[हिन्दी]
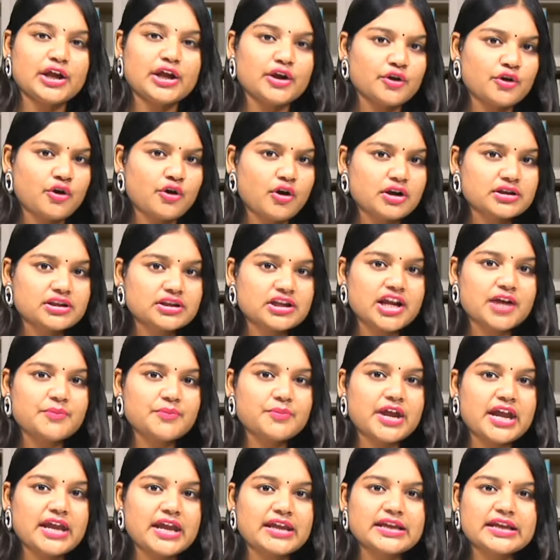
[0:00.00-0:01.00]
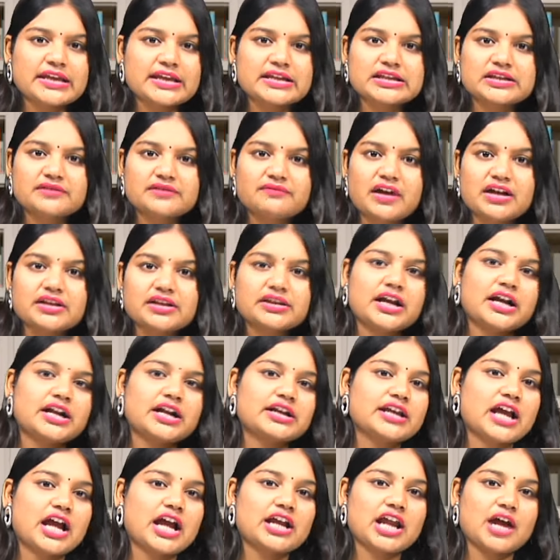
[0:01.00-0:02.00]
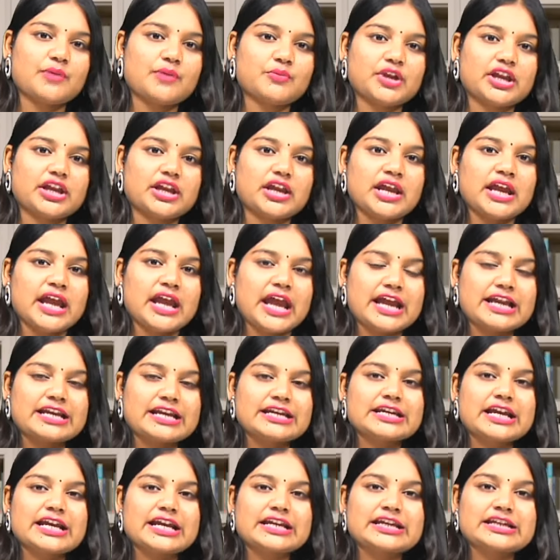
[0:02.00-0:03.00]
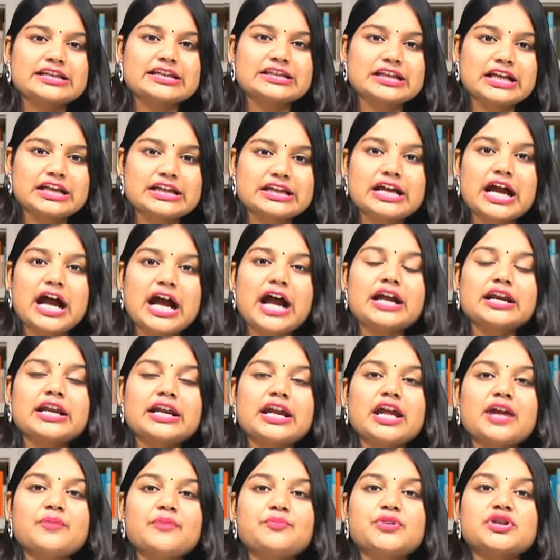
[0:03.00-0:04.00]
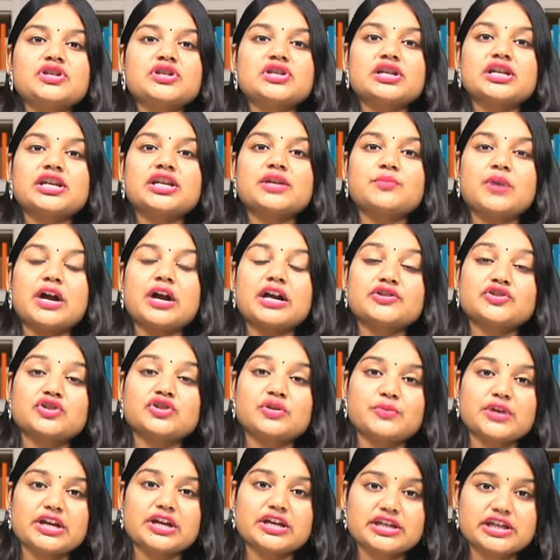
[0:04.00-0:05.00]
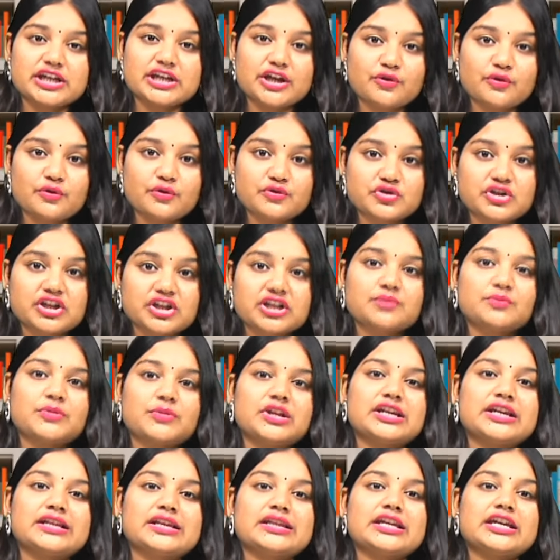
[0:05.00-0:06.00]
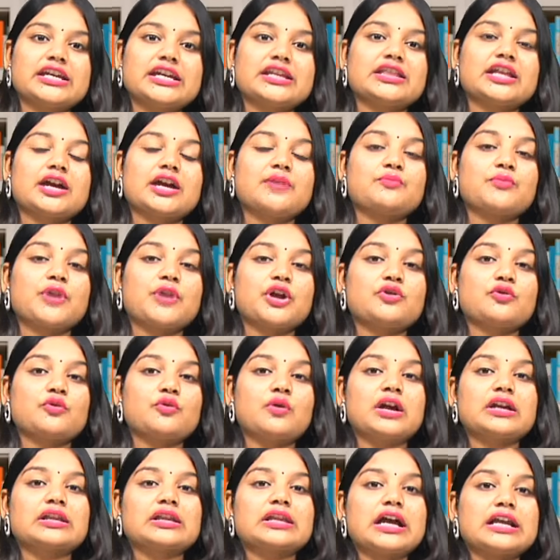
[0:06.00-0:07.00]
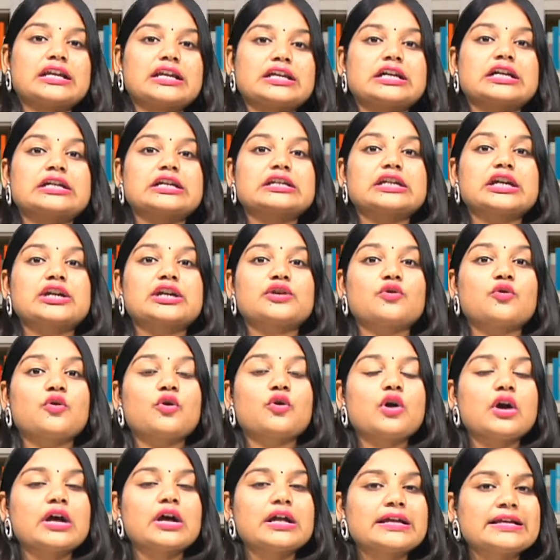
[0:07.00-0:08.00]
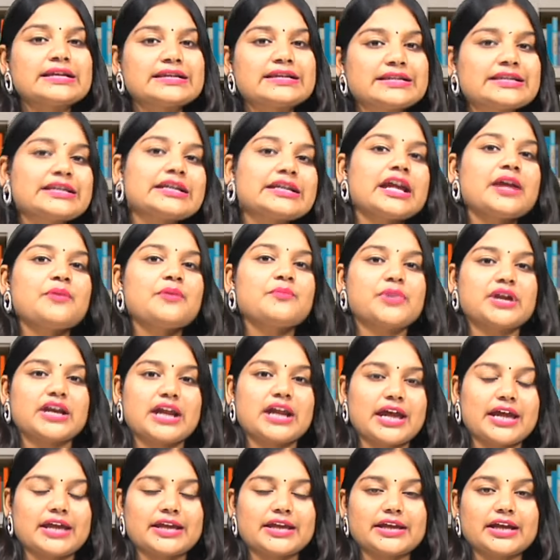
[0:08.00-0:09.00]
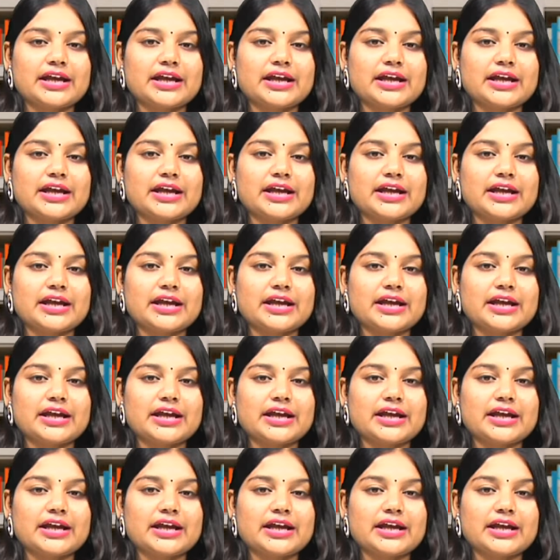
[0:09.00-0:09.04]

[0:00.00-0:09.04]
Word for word: गौरतलब है कि इस वक्त हरियाणा में एनडीए की सरकार है पिछली बार जब एनडीए को जीत मिली थी तब मनोहर लाल खट्टर को सीएम बनाया गया